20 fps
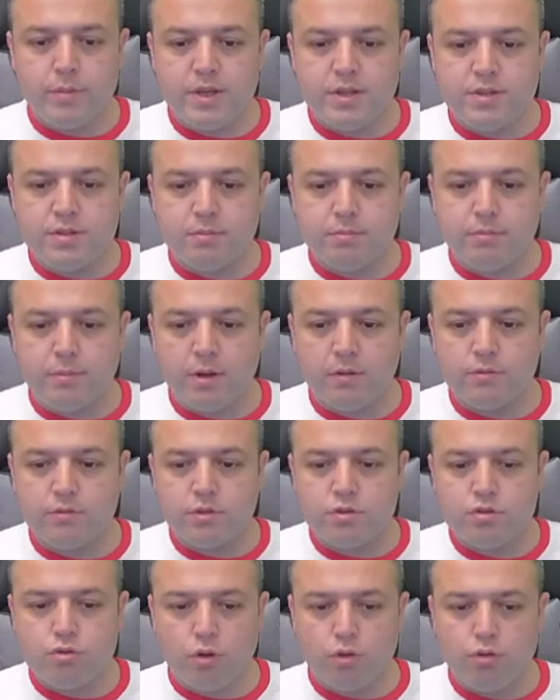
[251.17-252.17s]
Mason
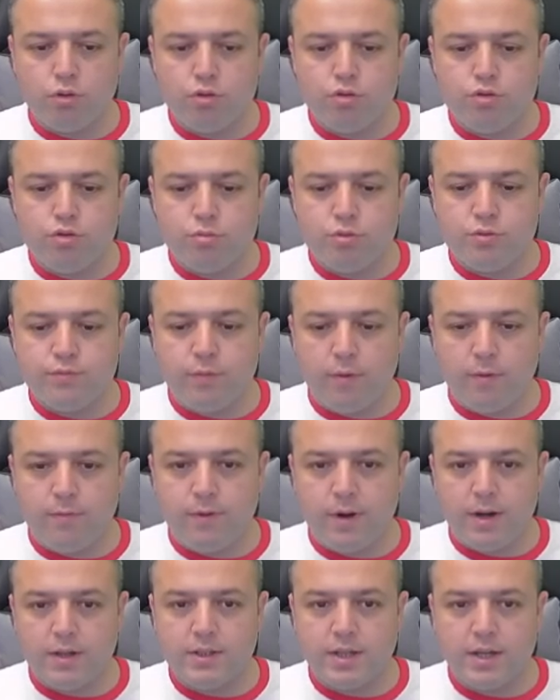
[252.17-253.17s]
Mount'ta. Son oyuncumuz
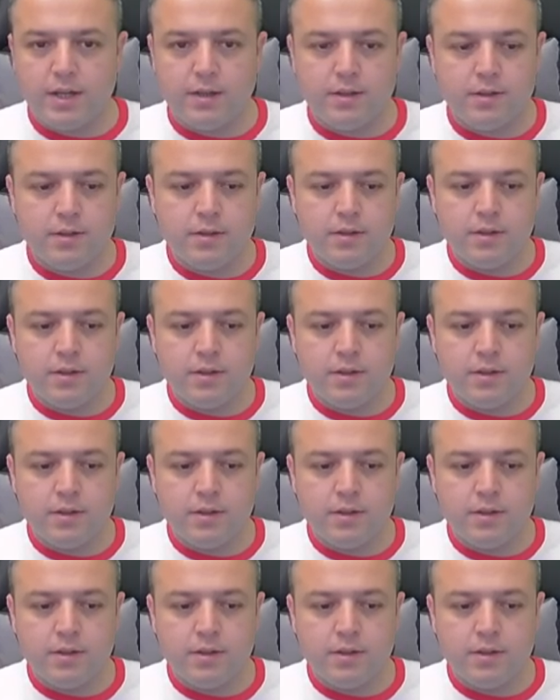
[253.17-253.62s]
Fofana.